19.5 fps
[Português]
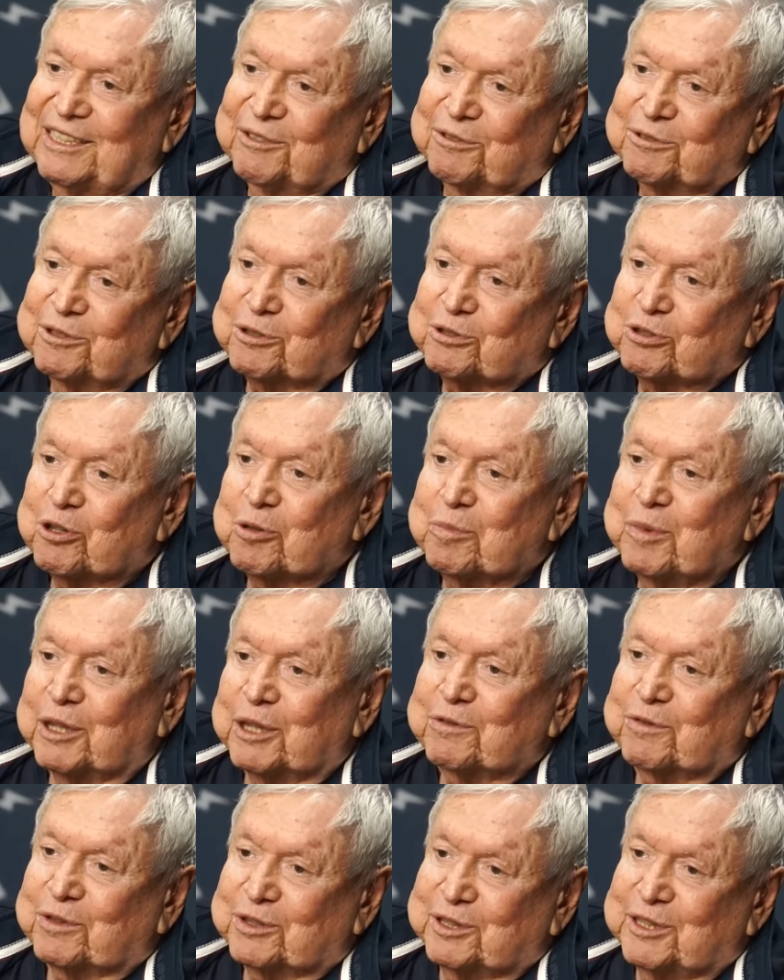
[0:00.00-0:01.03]
o doutor
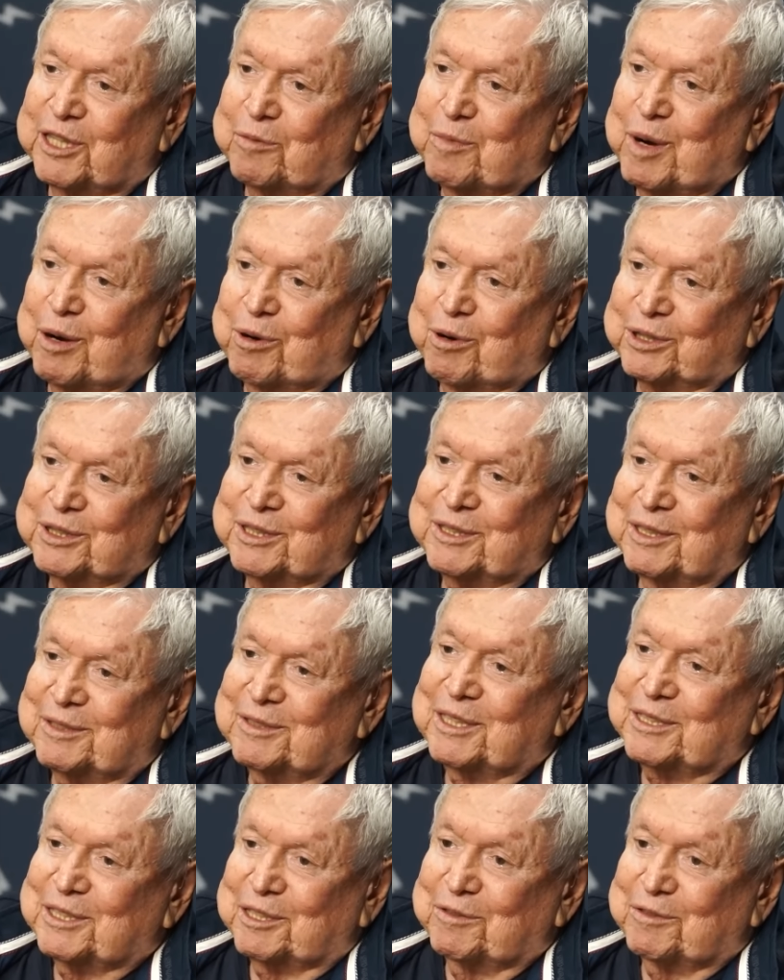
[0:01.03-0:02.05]
Roberto fosse dar uma ordem dentro
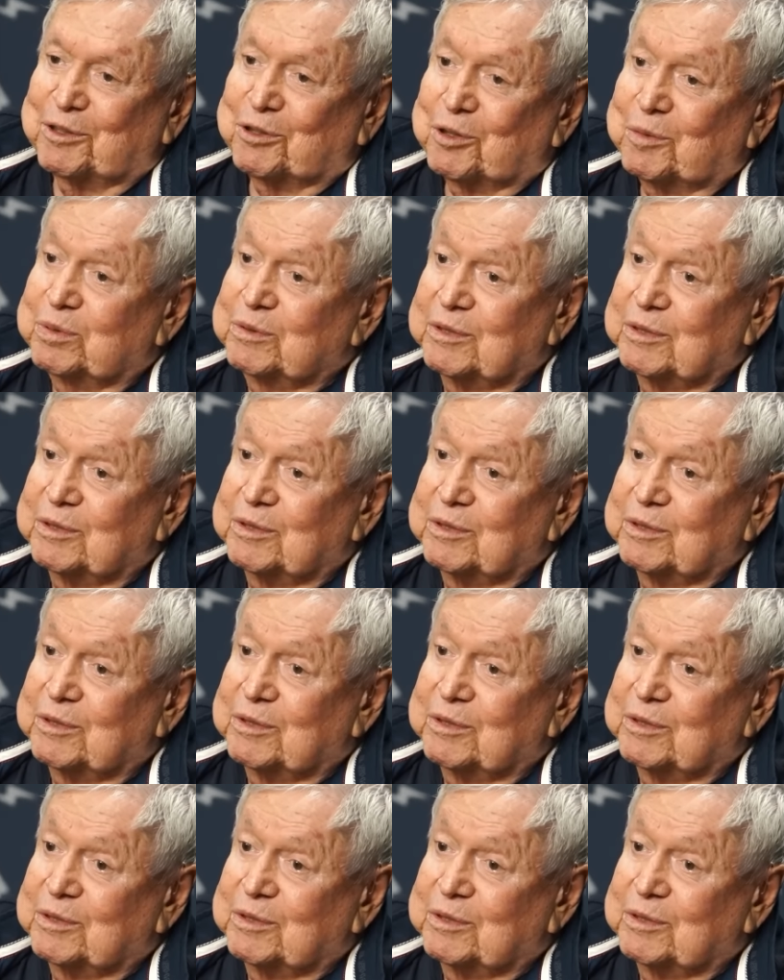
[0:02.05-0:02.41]
da TV Globo,